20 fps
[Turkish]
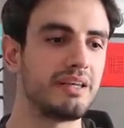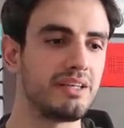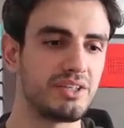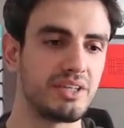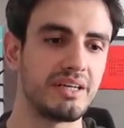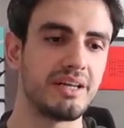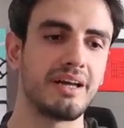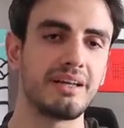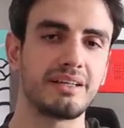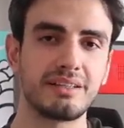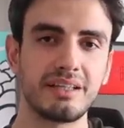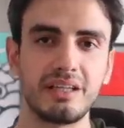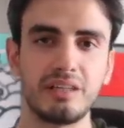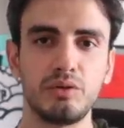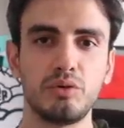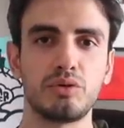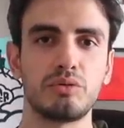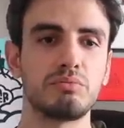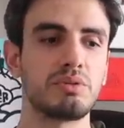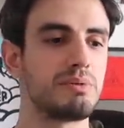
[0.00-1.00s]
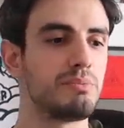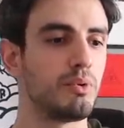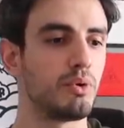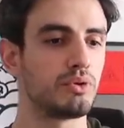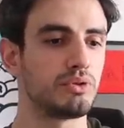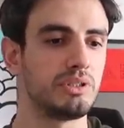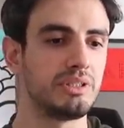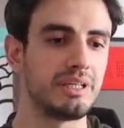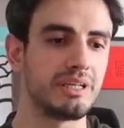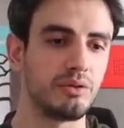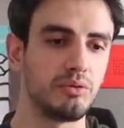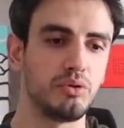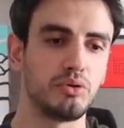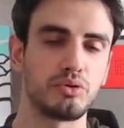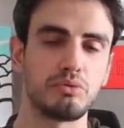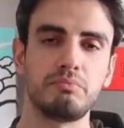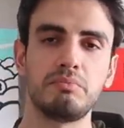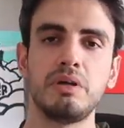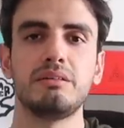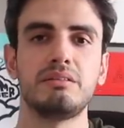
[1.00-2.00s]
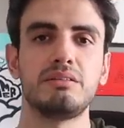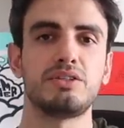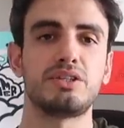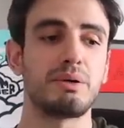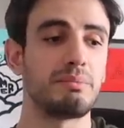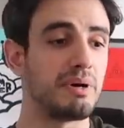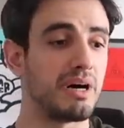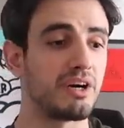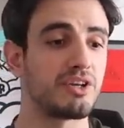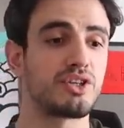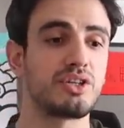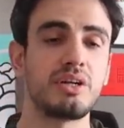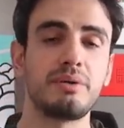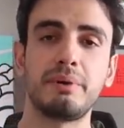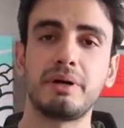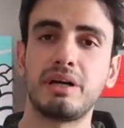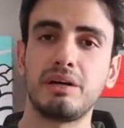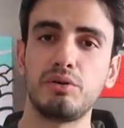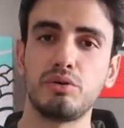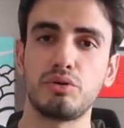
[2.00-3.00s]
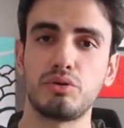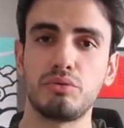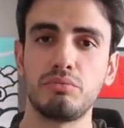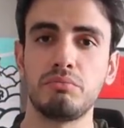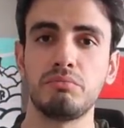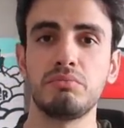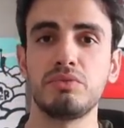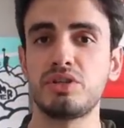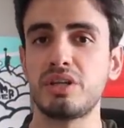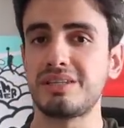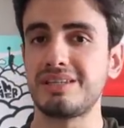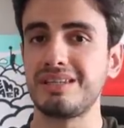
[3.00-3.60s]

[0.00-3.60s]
İşte Nike'dan alıyorum, Sporting'den alıyorum, ee, işte Barçin'e bakıyorum, işte